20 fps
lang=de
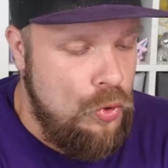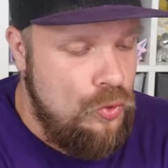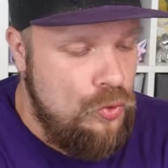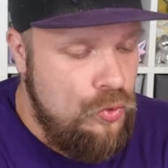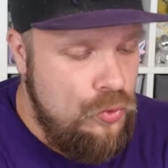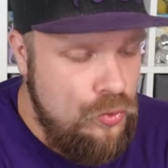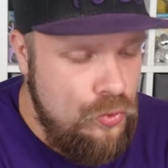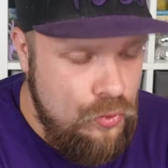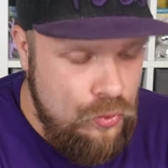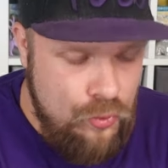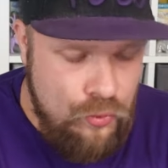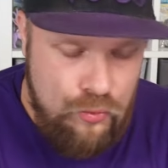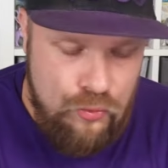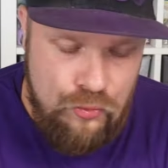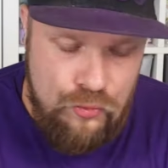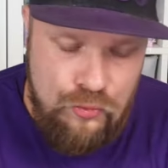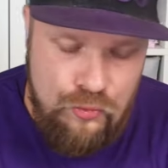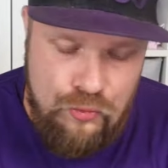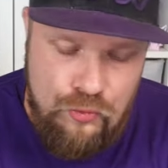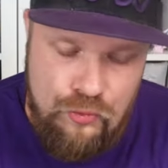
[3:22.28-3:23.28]
Uh!
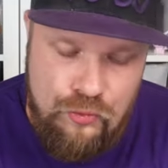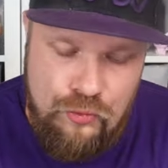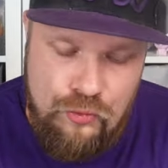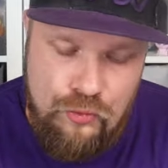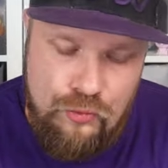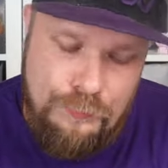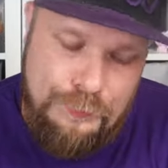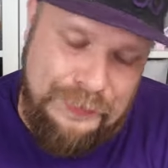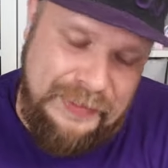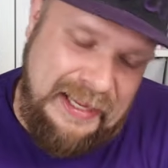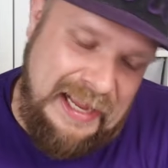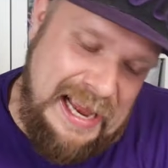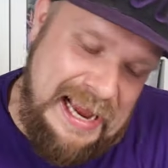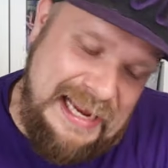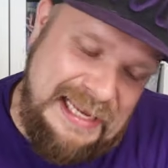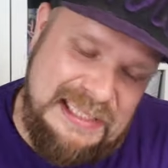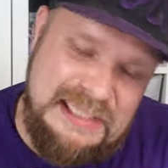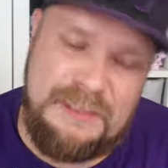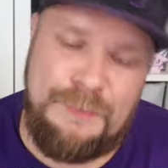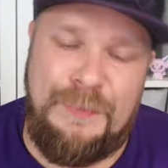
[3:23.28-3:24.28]
Uh,
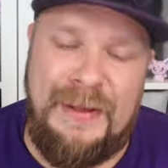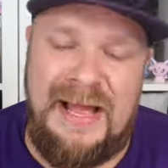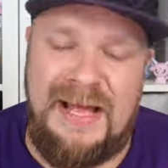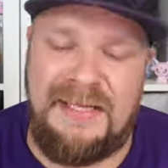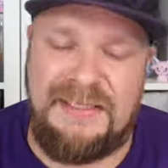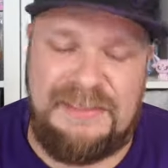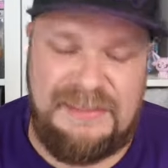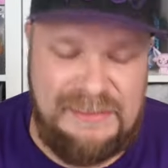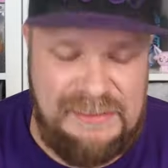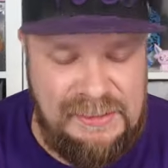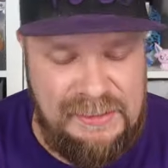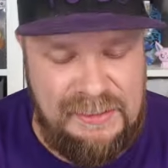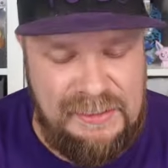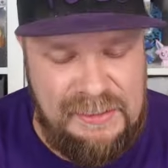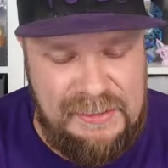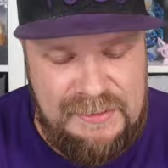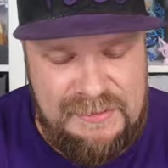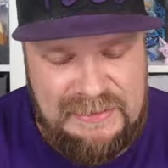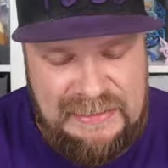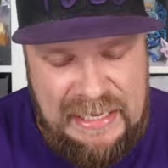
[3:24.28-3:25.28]
Preispack
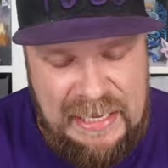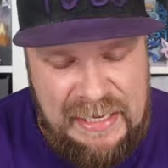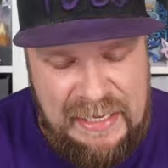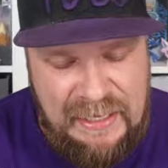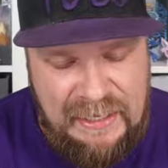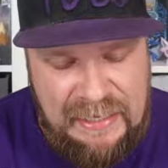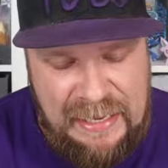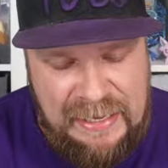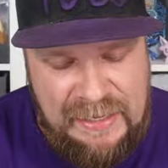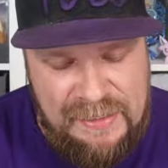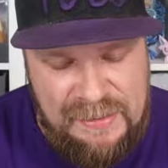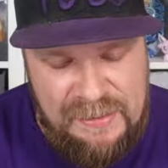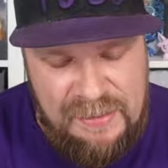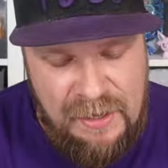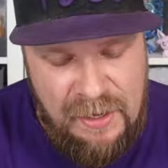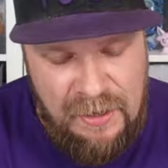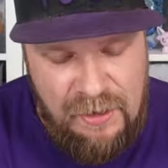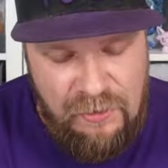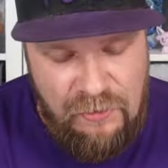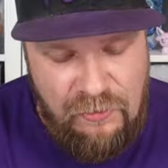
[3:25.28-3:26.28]
Serie 3,
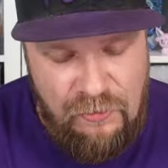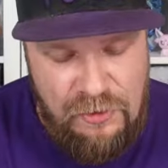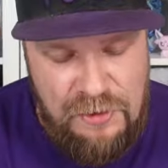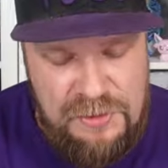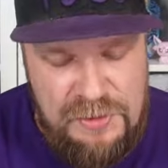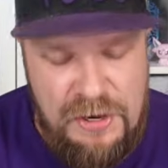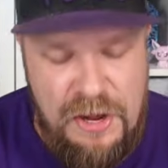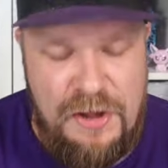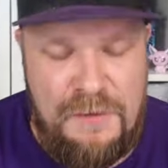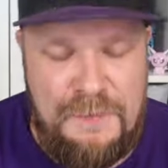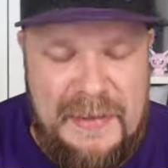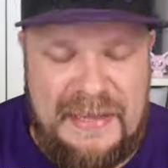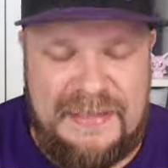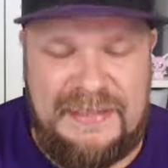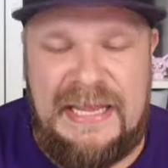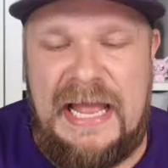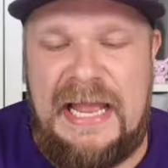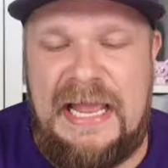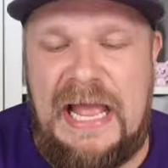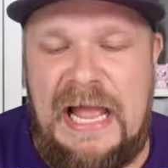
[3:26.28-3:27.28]
geil. Und nochmal
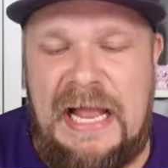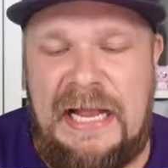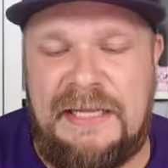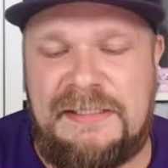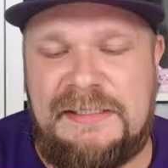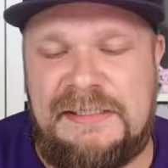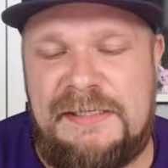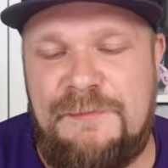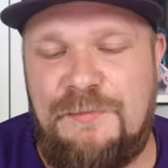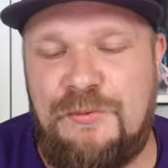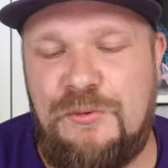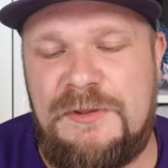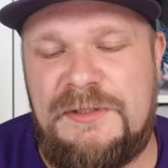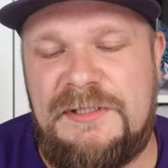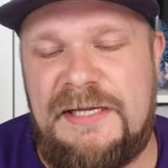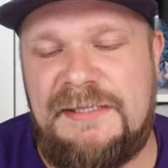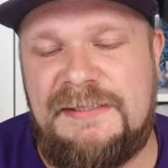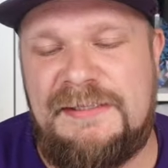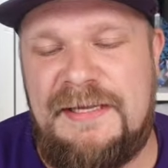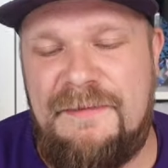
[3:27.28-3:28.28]
drei
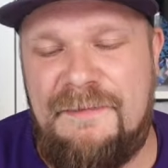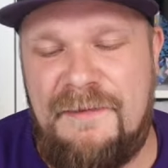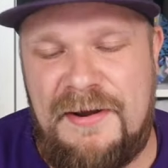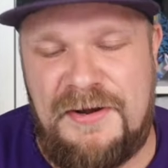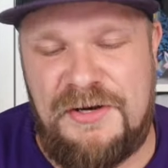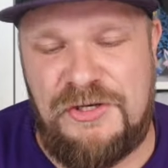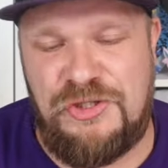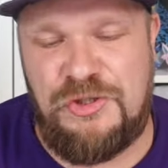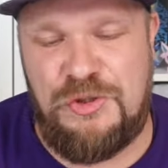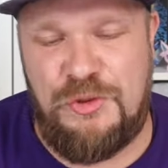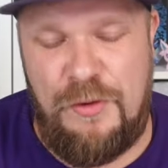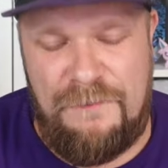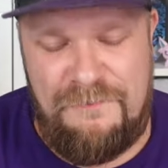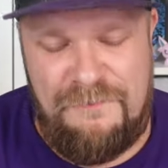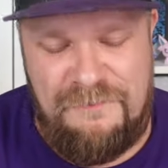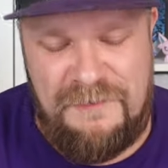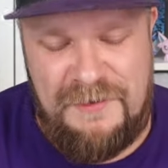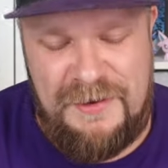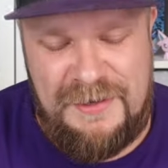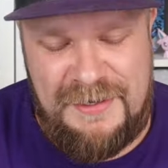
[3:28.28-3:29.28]
Einzelbooster Silberne
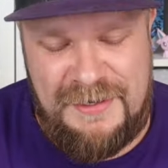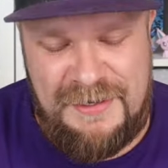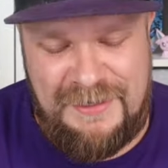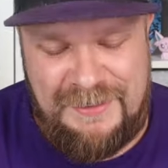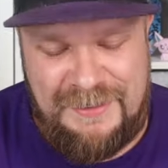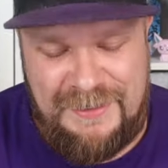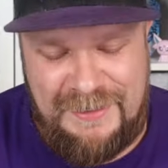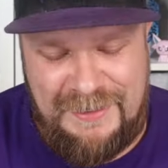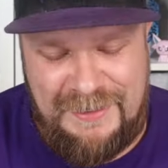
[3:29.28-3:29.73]
Sturmfinde.